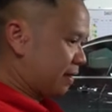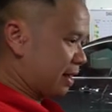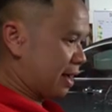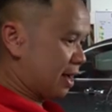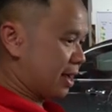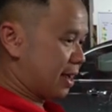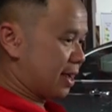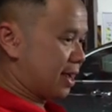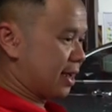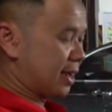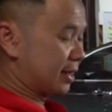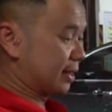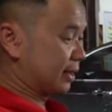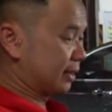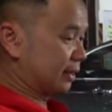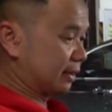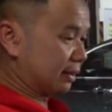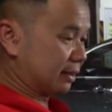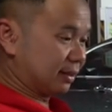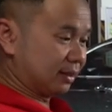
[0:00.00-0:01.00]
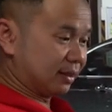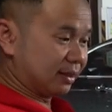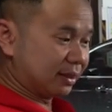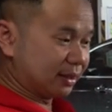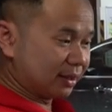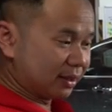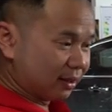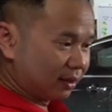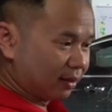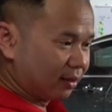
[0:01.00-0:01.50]
và
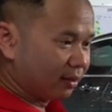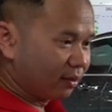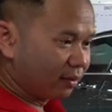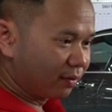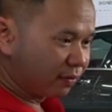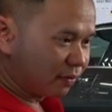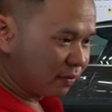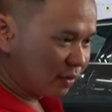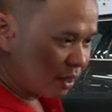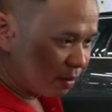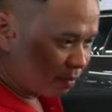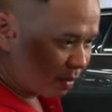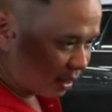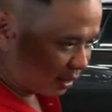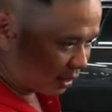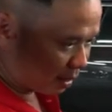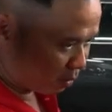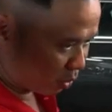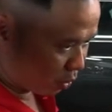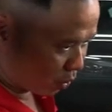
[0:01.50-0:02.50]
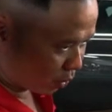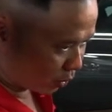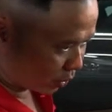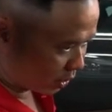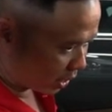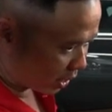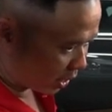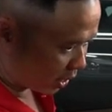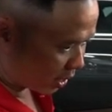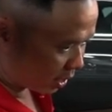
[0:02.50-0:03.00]
Vâng, bảng tablo
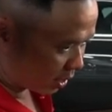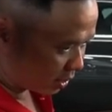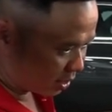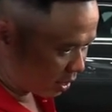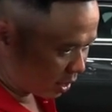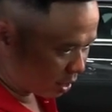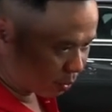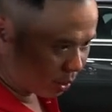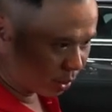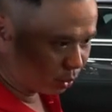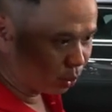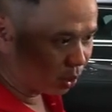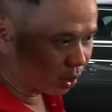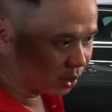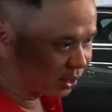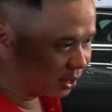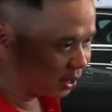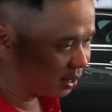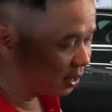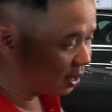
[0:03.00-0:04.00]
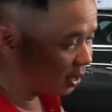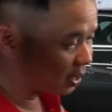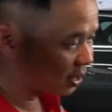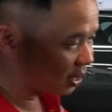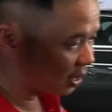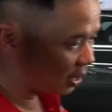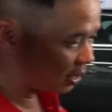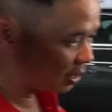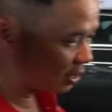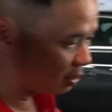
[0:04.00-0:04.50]
thì à, rất là quen thuộc trên
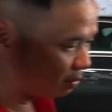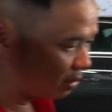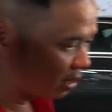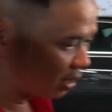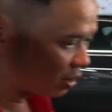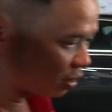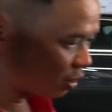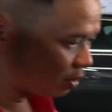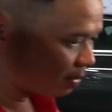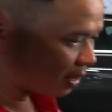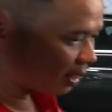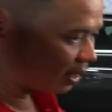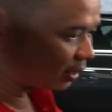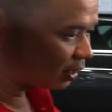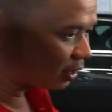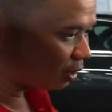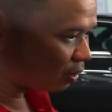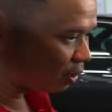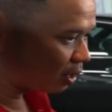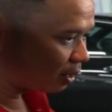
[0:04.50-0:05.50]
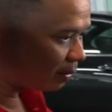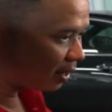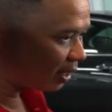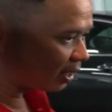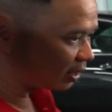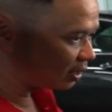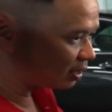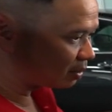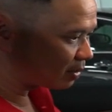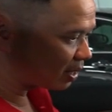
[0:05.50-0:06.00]
XC90 rồi, màn hình to này, màn
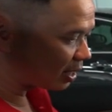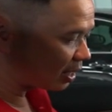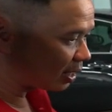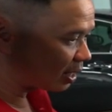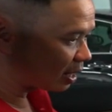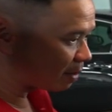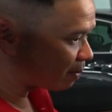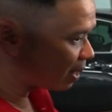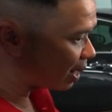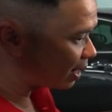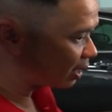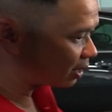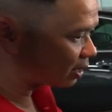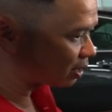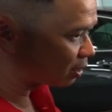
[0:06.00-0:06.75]
hình như màn hình iPad này